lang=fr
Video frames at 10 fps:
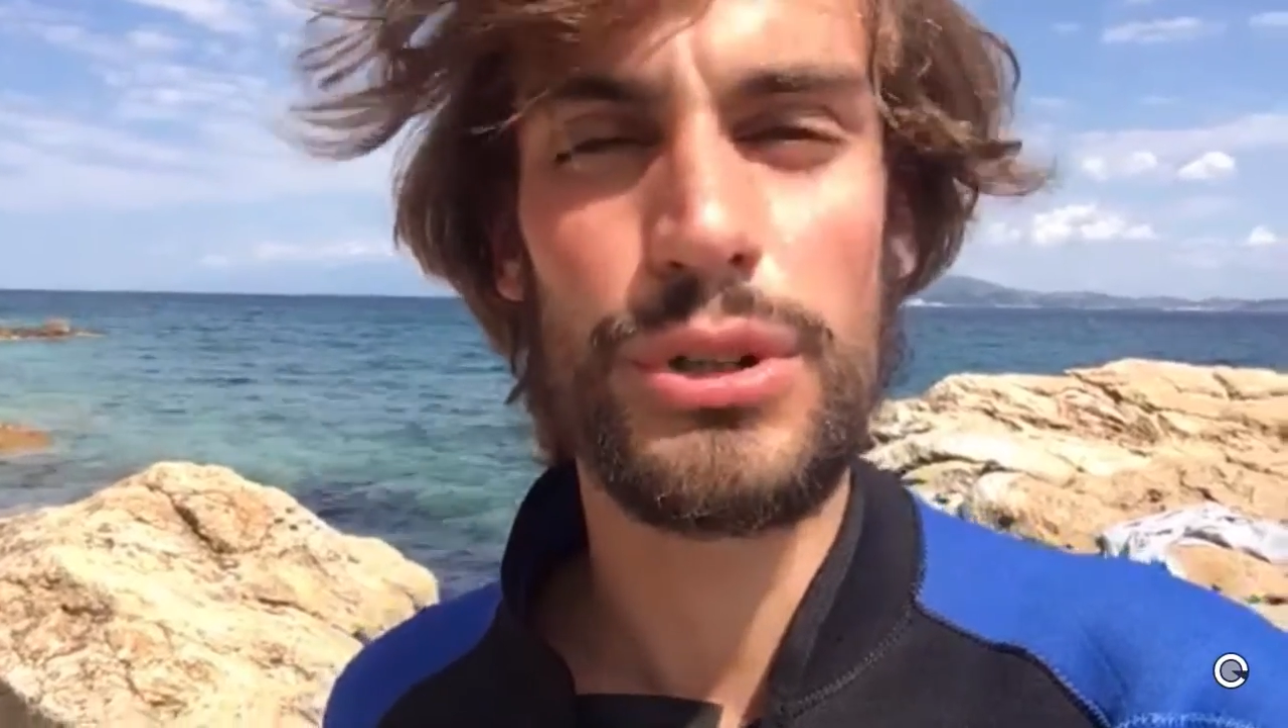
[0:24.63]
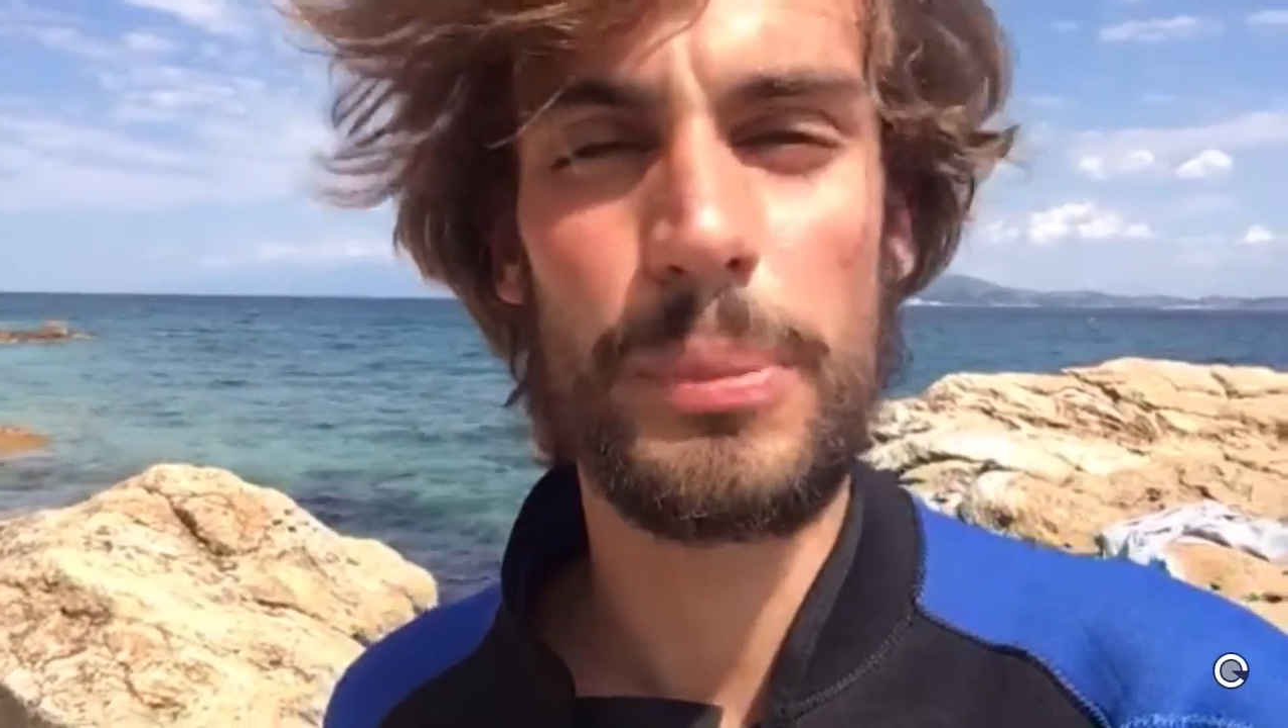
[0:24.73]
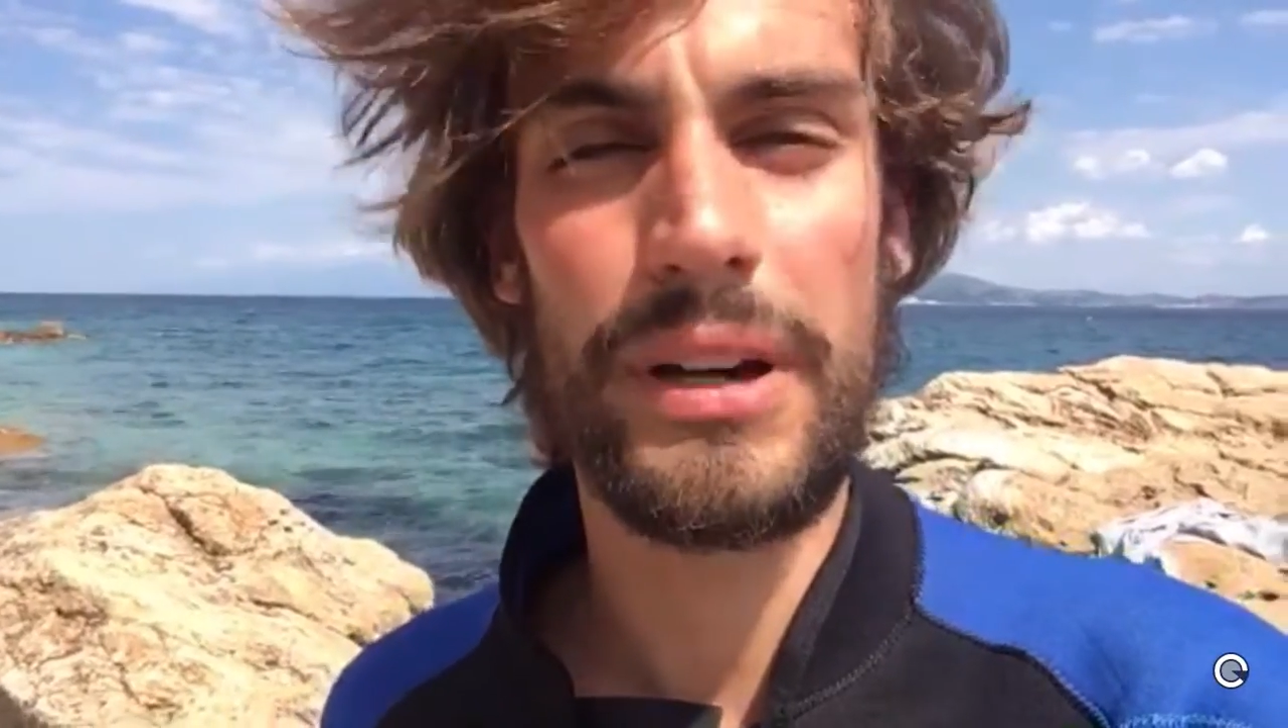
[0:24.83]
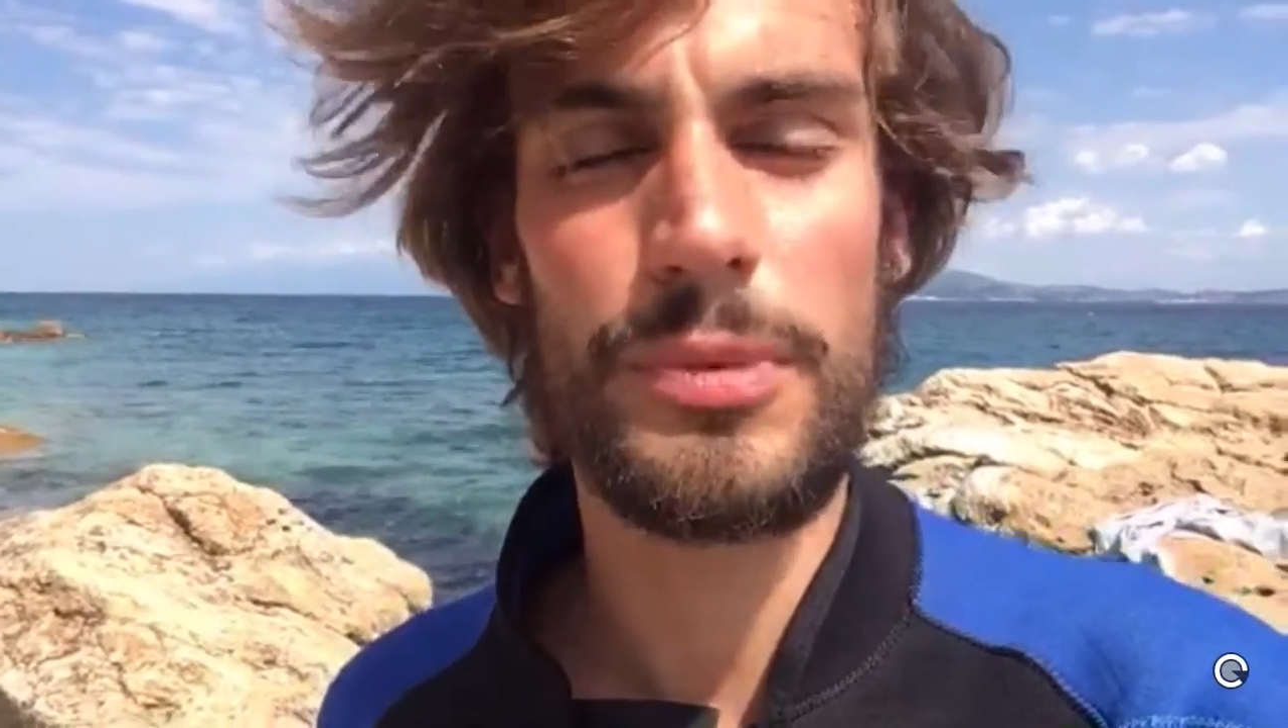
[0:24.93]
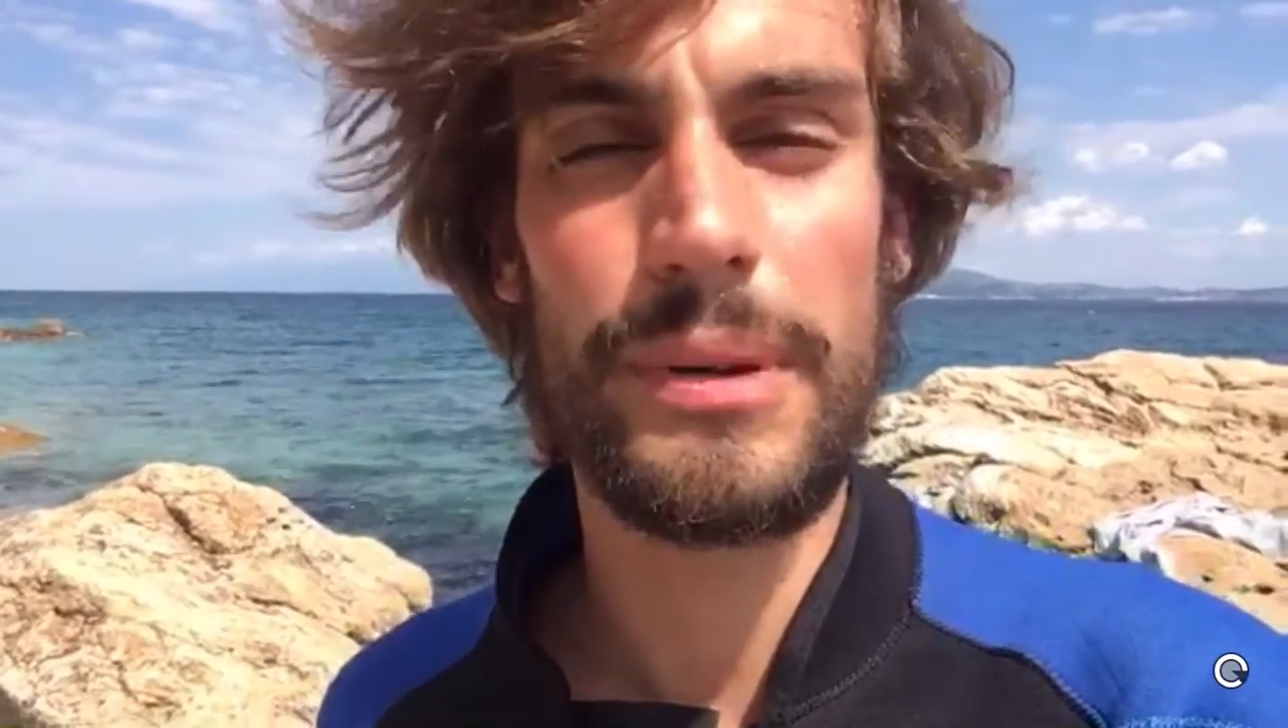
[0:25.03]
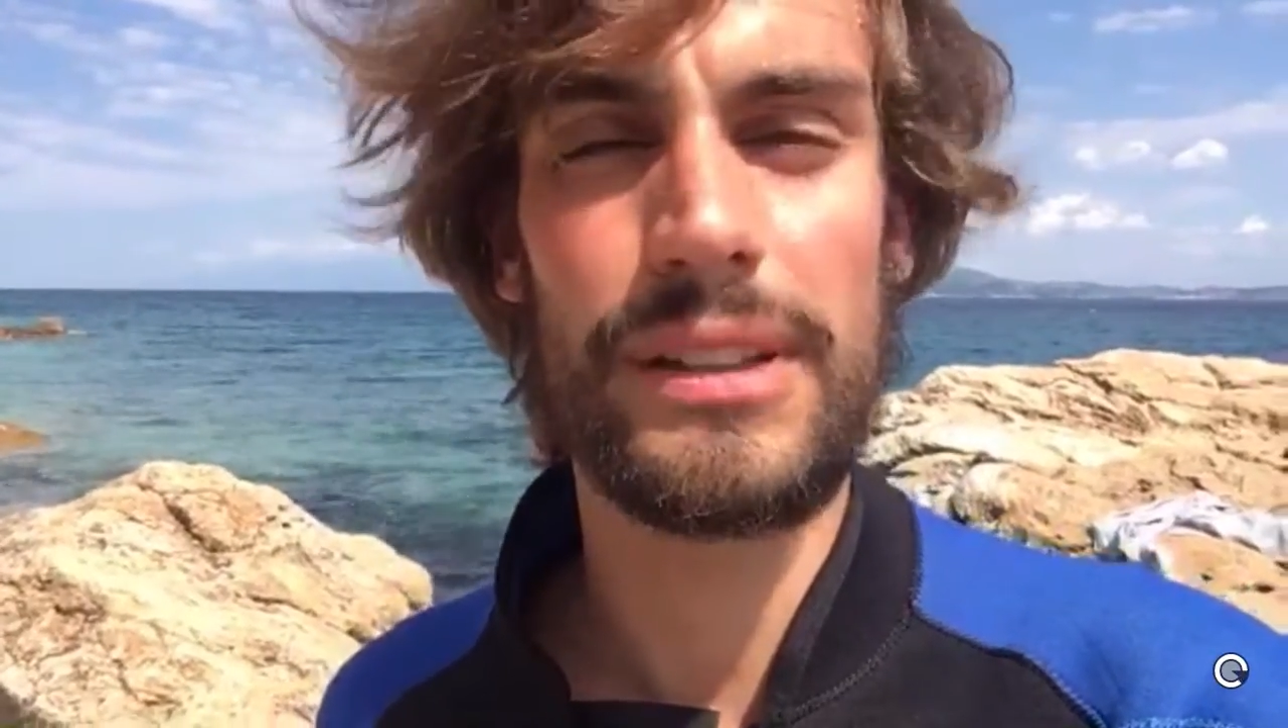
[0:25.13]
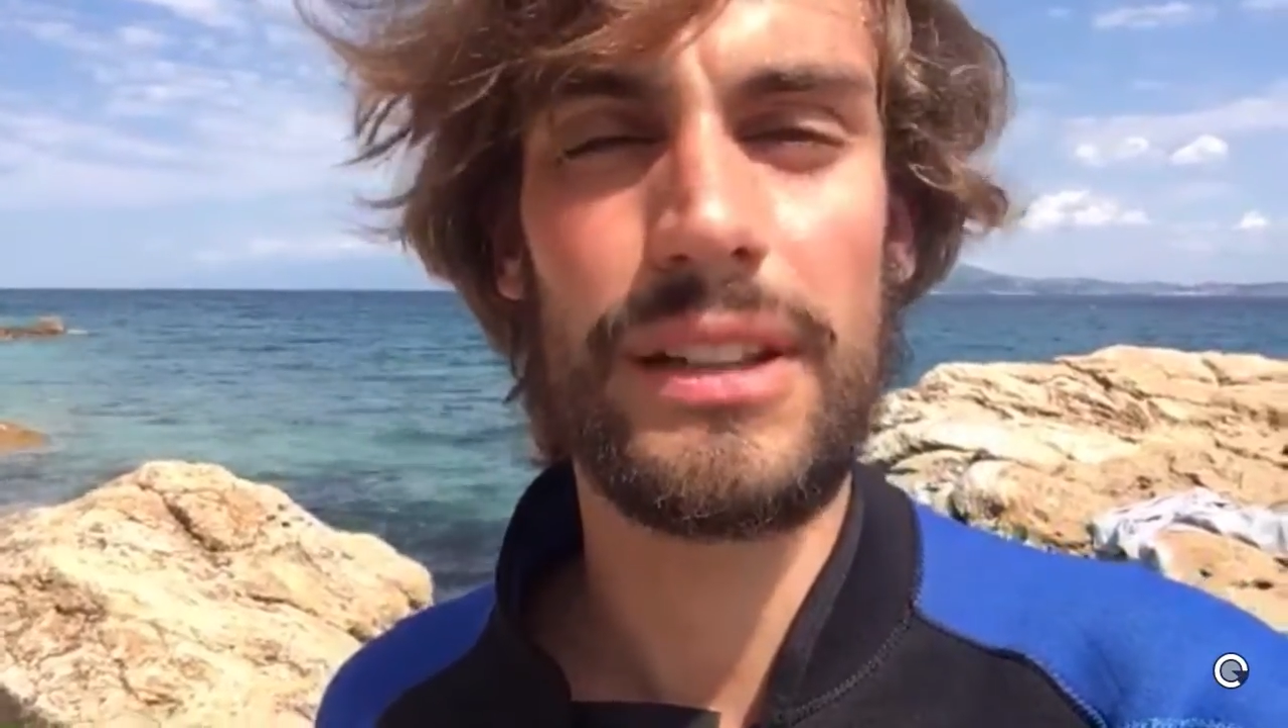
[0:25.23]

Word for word: de ne pas respecter